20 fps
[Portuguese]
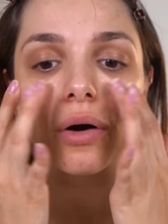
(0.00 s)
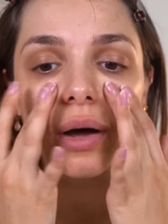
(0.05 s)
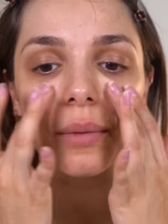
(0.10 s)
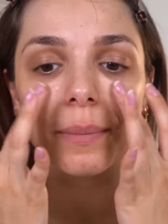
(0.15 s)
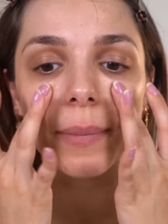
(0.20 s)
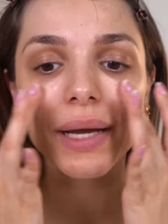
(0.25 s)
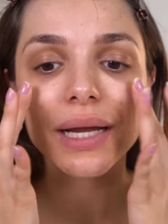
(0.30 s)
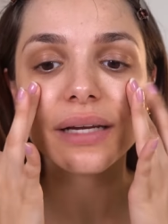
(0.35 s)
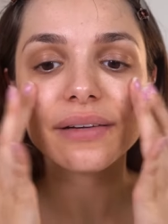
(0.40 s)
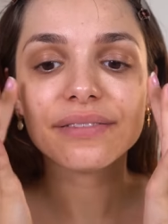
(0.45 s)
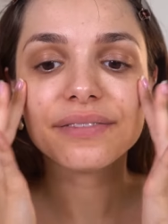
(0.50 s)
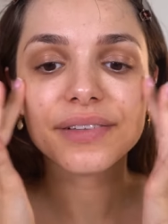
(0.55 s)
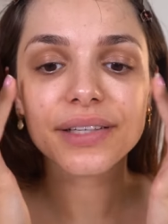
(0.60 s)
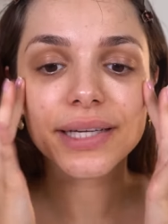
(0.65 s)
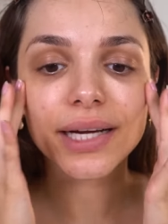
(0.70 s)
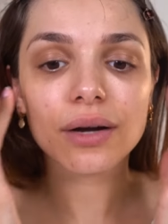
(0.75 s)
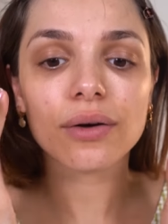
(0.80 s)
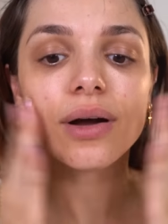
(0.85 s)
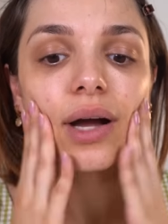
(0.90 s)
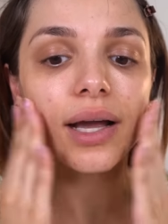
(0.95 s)
Ó, a pele
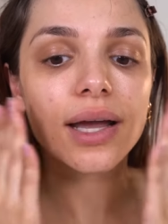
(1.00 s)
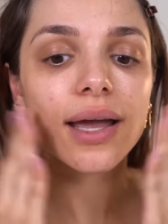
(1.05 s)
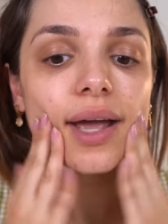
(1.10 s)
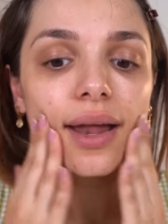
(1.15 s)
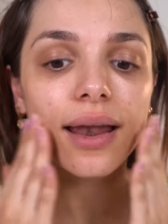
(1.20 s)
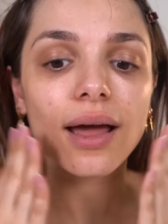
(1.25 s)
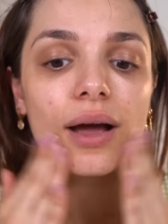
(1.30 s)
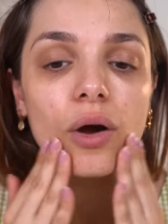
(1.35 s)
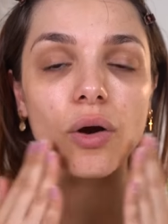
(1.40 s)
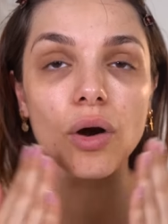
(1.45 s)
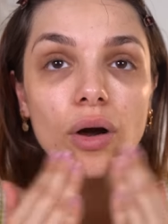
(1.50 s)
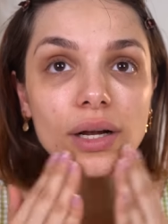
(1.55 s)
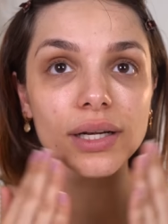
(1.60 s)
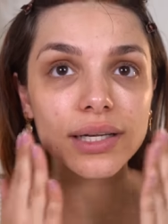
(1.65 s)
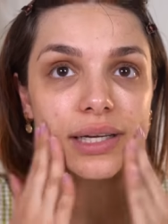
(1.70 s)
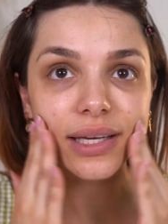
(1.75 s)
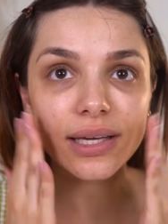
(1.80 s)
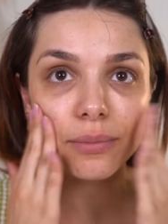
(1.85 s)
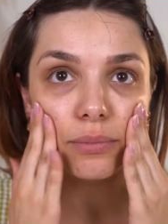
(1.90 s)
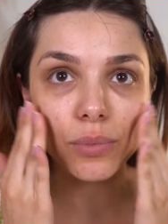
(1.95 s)
fica com aquela
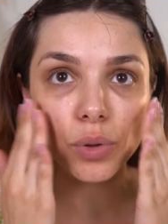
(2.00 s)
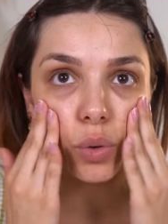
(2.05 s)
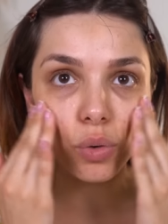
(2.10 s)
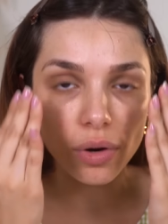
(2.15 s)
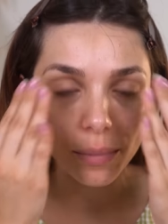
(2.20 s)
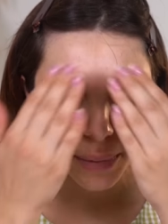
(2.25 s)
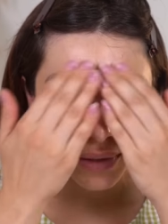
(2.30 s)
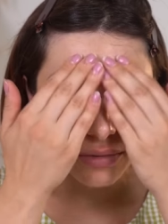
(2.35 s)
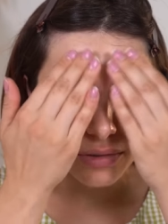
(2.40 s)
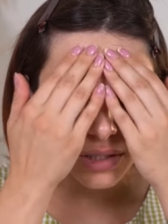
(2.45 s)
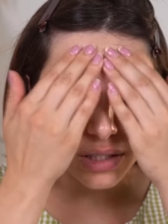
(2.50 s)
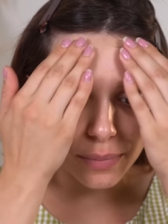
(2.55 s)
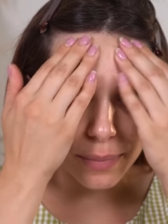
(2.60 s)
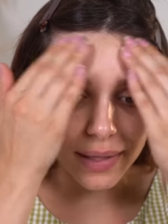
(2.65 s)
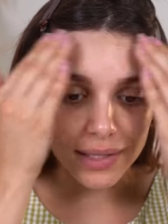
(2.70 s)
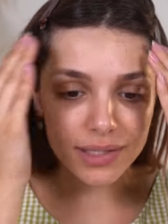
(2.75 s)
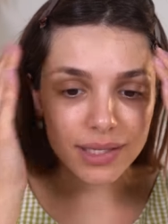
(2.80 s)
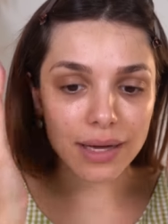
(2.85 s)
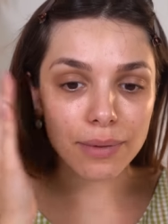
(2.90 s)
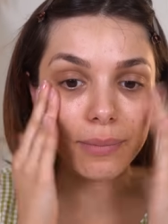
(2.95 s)
colinha boa pra você
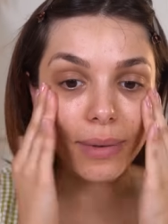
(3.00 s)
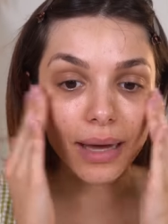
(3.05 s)
passar a